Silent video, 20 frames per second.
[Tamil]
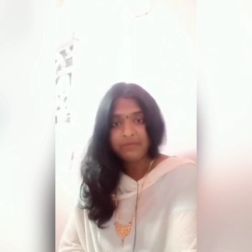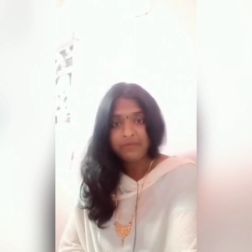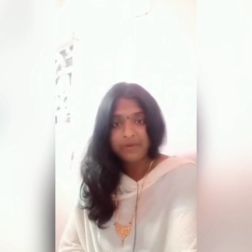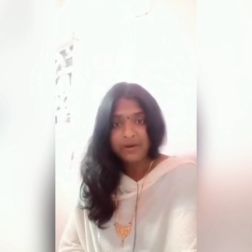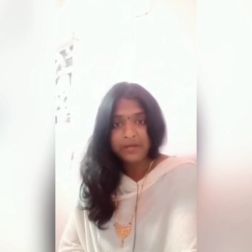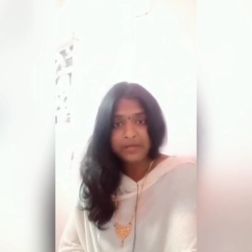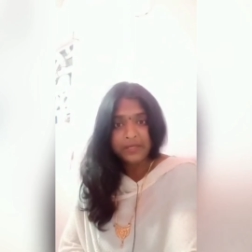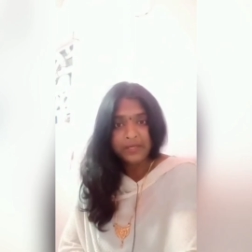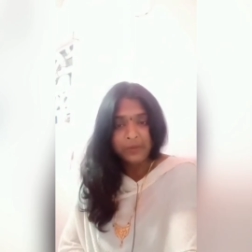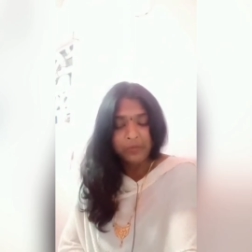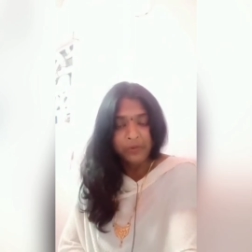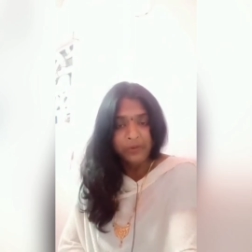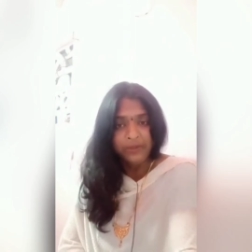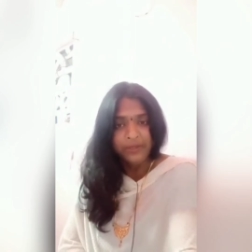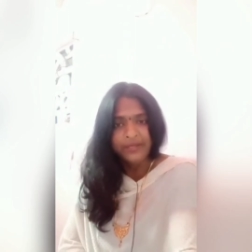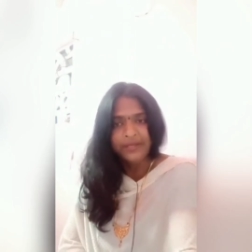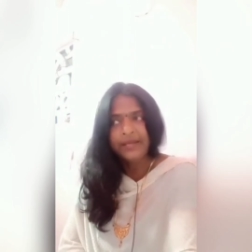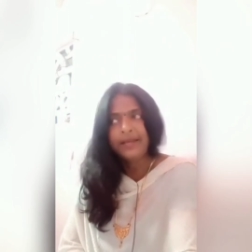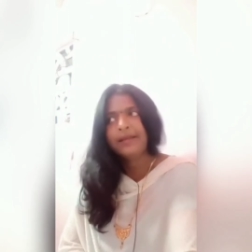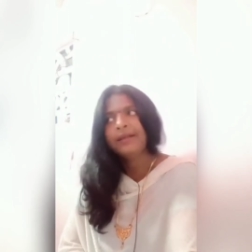வாழ்க்கை
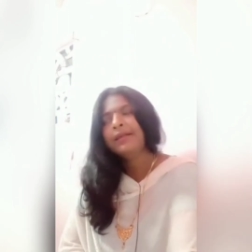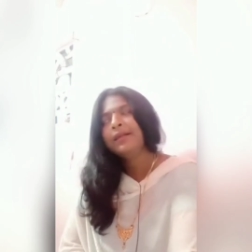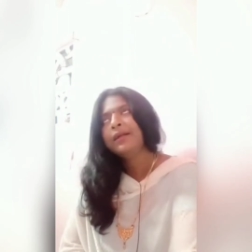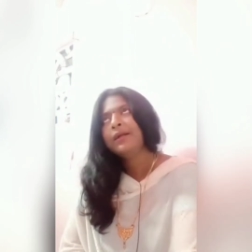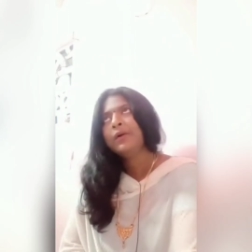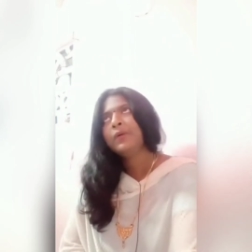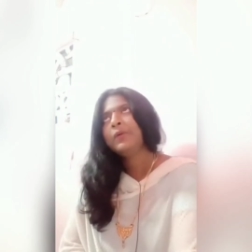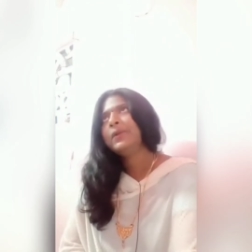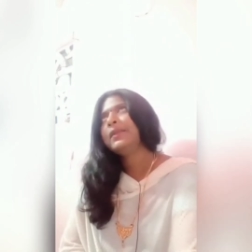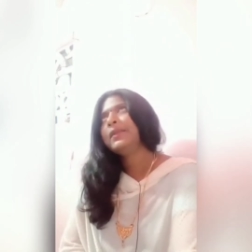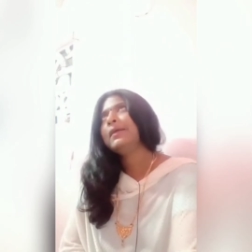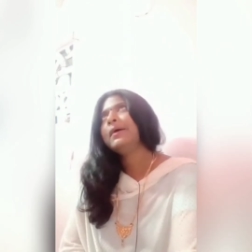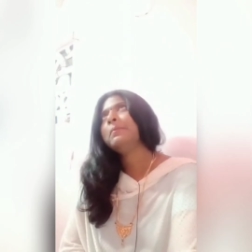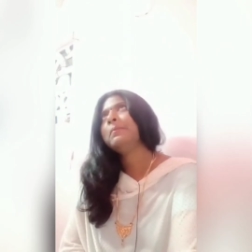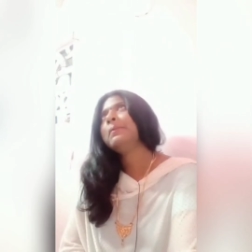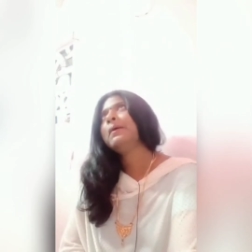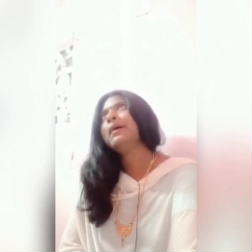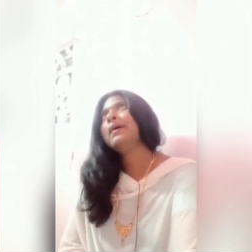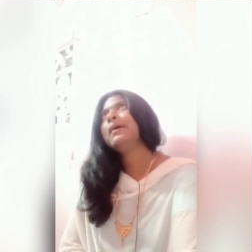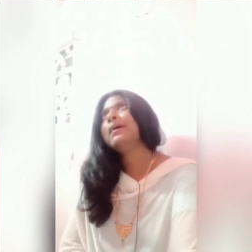முழுக்க உன்னை
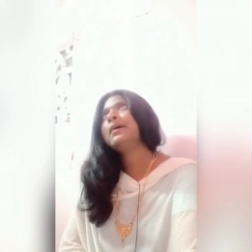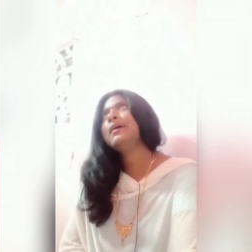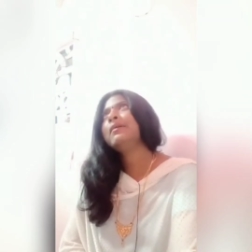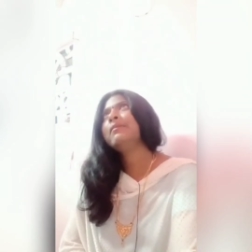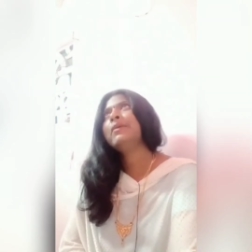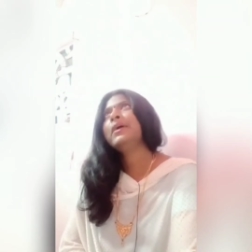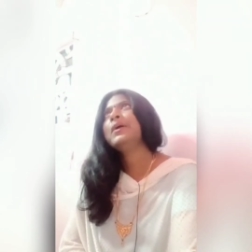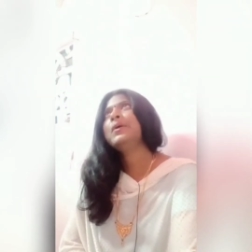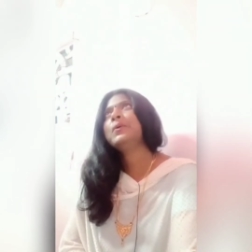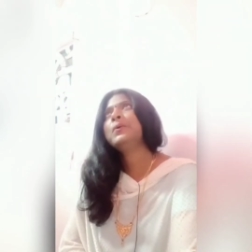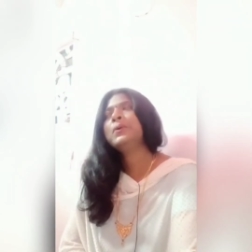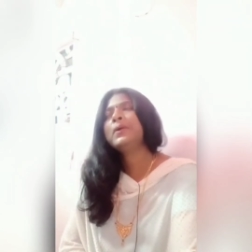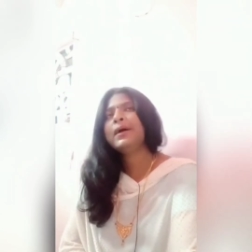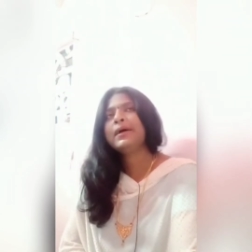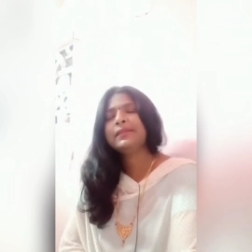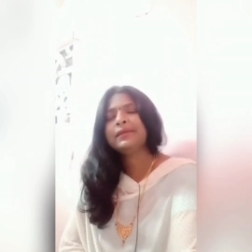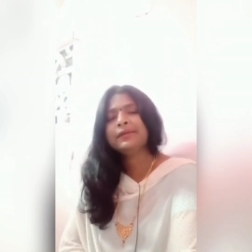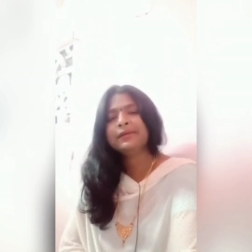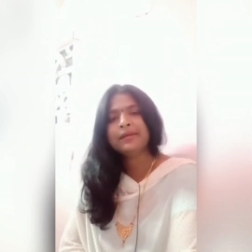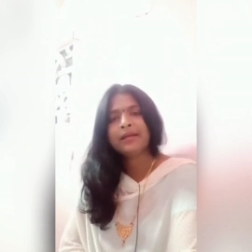நான் பார்க்கவே
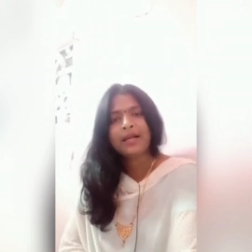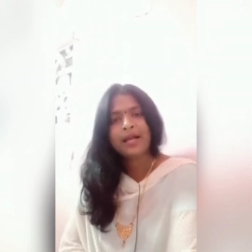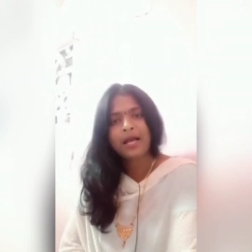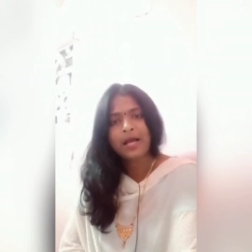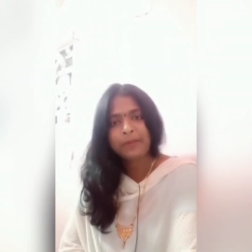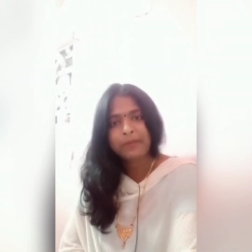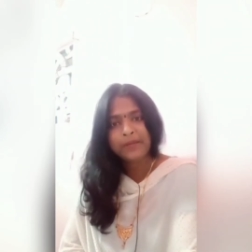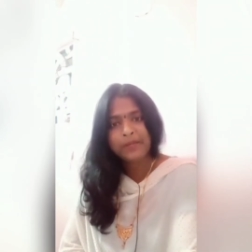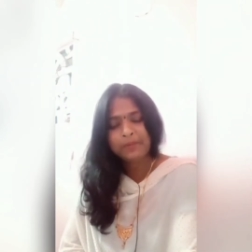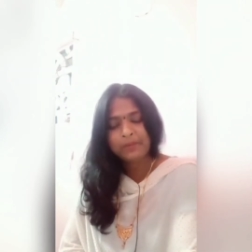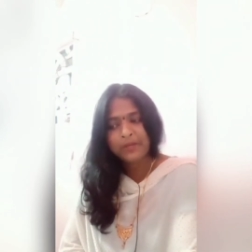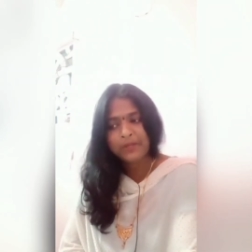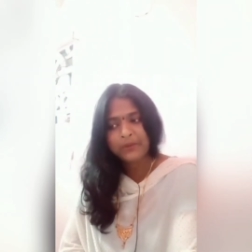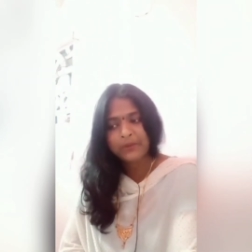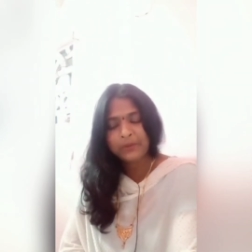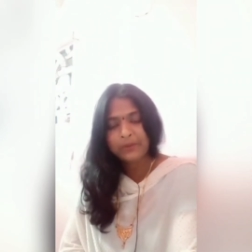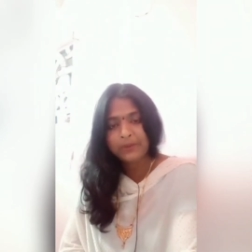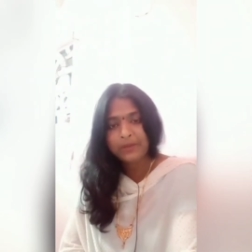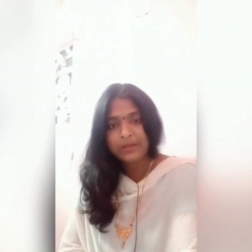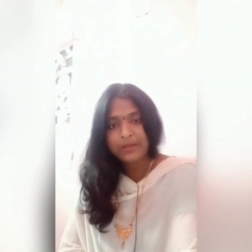கூடாது அப்படின்னு
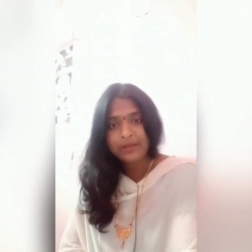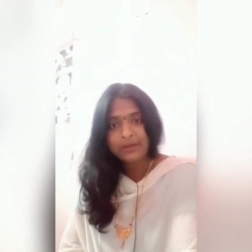மட்டும்